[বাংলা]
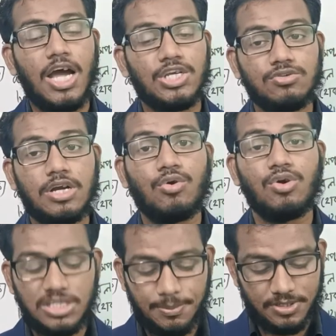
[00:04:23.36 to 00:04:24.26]
আশঙ্কা
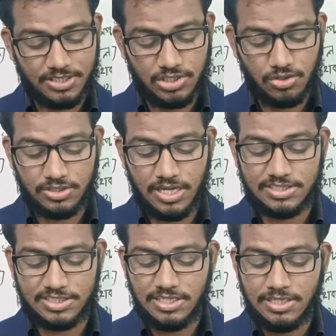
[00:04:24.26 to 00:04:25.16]
করতে পারতেছিল দ্যাট
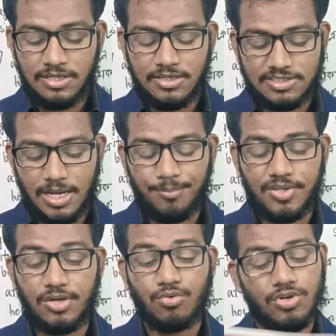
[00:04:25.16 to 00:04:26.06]
যে
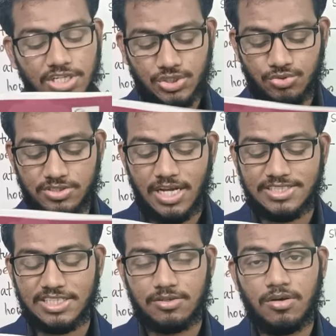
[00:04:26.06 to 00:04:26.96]
সামথিং কোনো কিছু
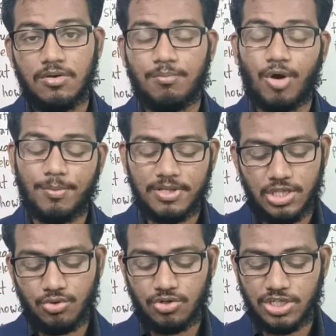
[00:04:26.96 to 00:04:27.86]
ট্রাজিক
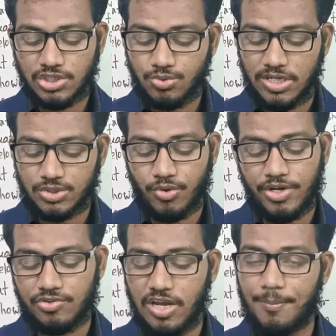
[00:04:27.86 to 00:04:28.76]
মর্মান্তে কোনো কিছু ওয়াজ
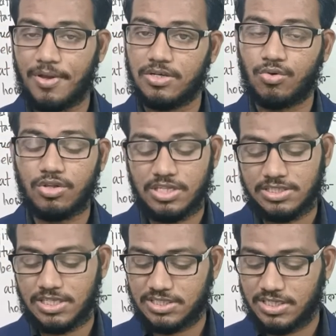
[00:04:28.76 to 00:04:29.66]
গোয়িং টু হ্যাপেন ঘটতে
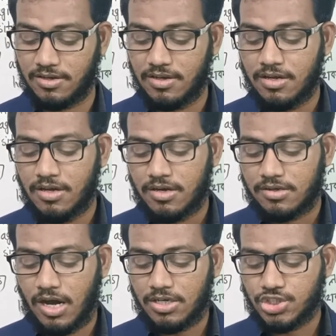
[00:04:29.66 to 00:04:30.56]
যাচ্ছে
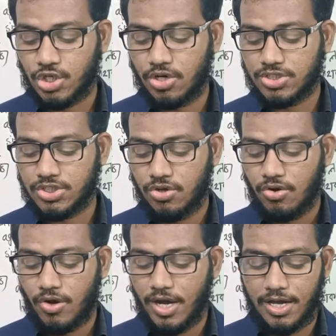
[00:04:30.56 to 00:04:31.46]
গান শটস
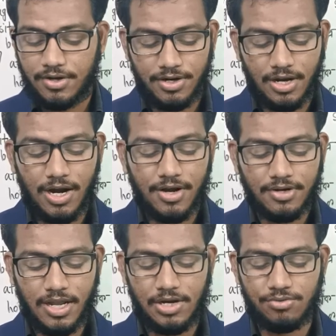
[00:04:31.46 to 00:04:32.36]
আর হেয়ার্ড
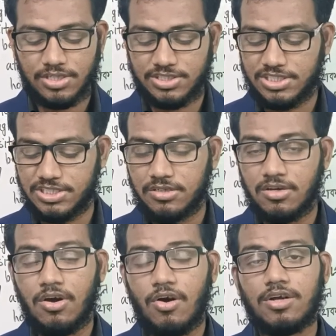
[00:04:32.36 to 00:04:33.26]
অ্যারাউন্ড দ্য সিটি
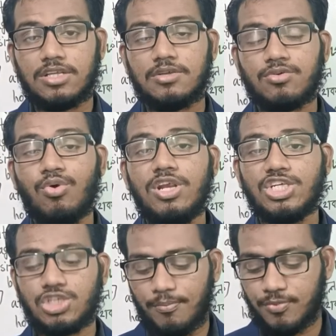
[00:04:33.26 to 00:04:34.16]
অর্থাৎ
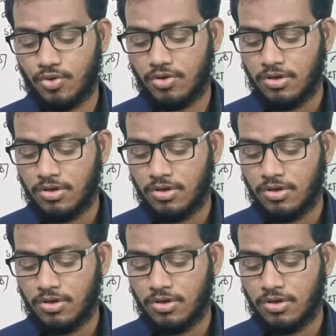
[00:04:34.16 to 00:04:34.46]
গুলির শব্দ